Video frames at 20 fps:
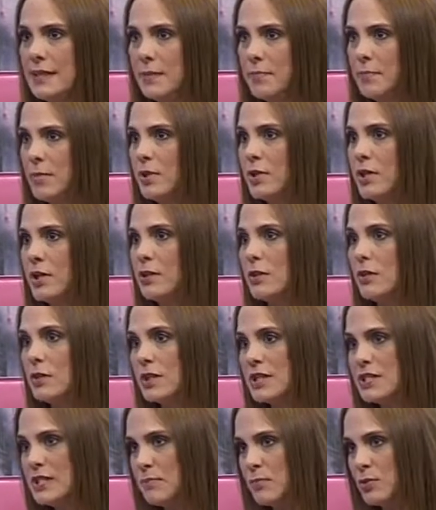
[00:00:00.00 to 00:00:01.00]

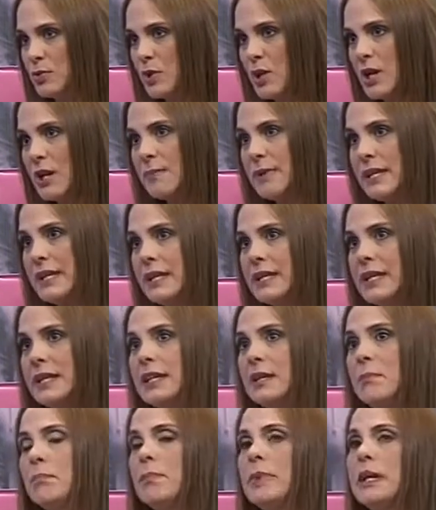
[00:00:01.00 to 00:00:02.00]
protector que se puso a la
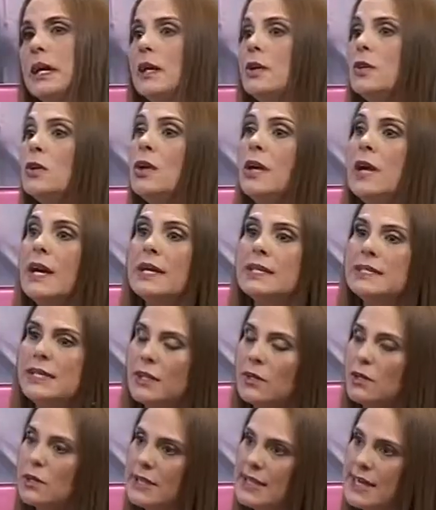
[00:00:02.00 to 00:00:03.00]
mañana temprano
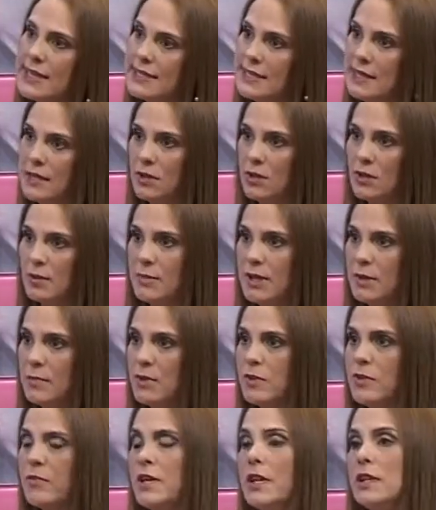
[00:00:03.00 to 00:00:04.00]
ya no está haciendo el
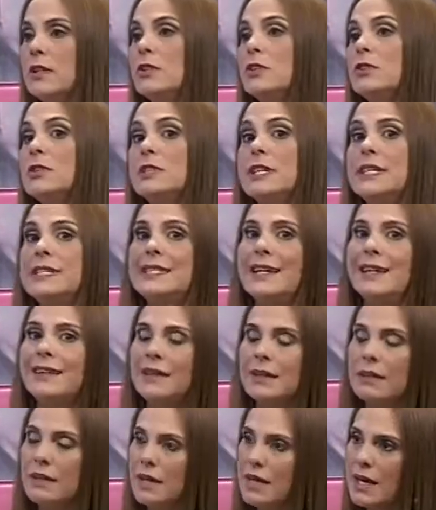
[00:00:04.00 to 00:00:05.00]
mismo efecto, entonces ya
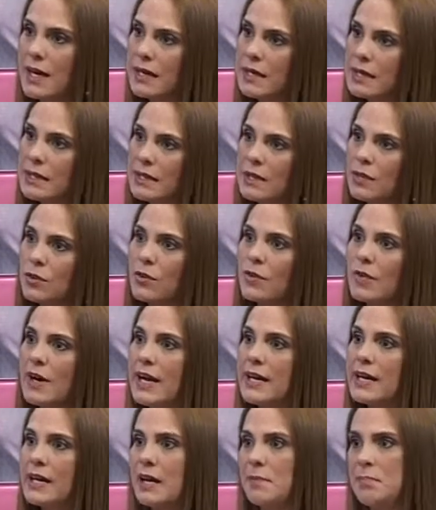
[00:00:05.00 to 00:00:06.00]
tendría que
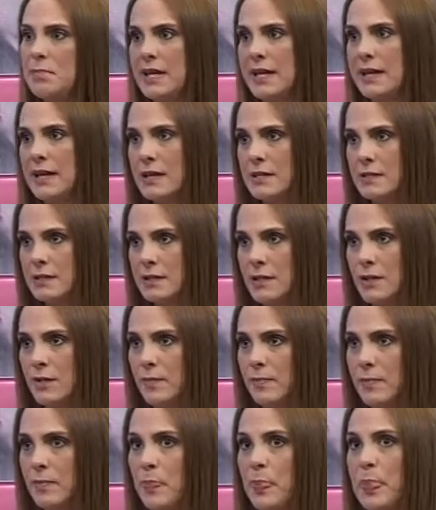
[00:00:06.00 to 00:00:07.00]
renovar la
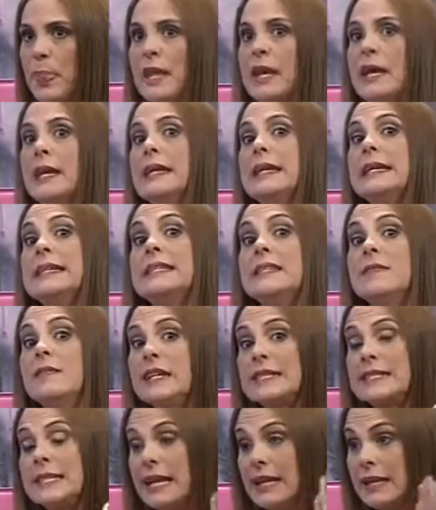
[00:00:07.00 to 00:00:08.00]
aplicación. Y si
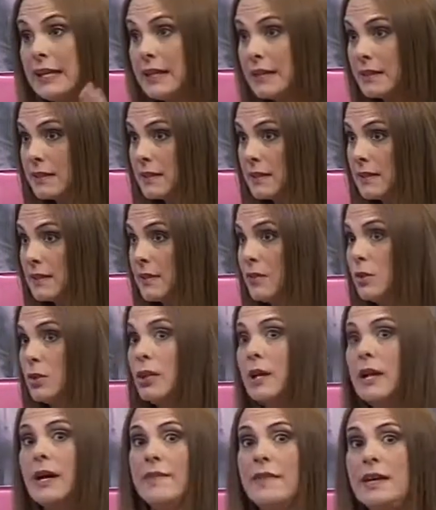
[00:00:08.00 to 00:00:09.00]
va a salir
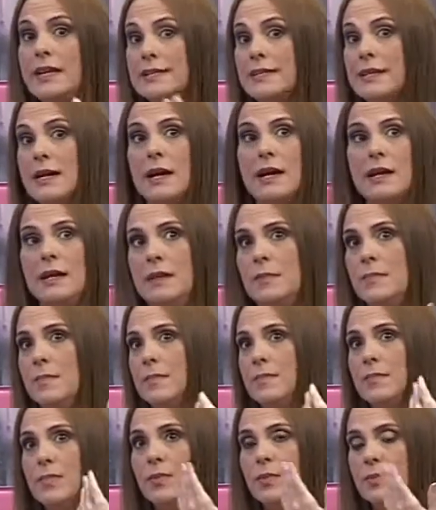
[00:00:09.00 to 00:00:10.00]
otra vez, a,
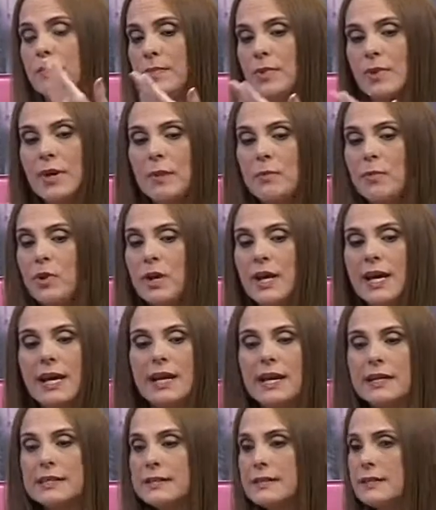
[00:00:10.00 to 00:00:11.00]
pongámosle
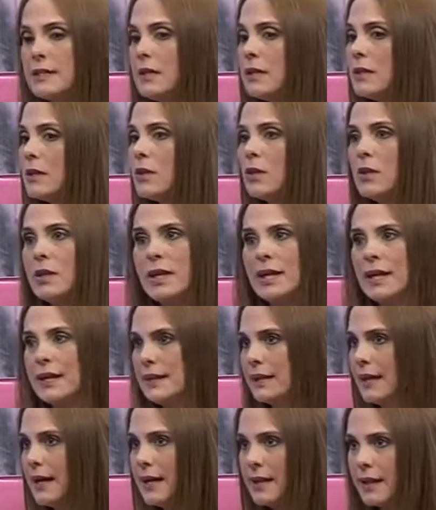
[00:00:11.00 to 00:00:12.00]
a las 5 de la
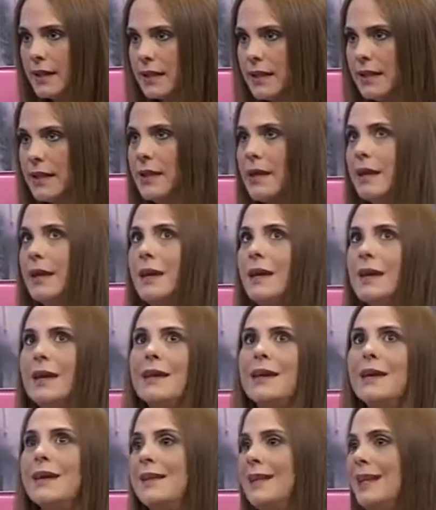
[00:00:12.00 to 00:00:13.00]
tarde,
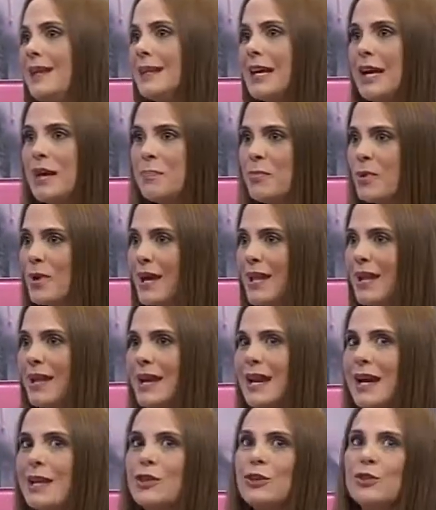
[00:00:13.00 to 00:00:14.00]
en que en esta época
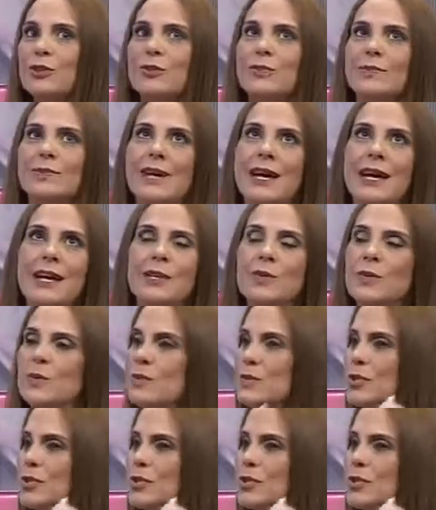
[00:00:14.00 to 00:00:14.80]
del año hay un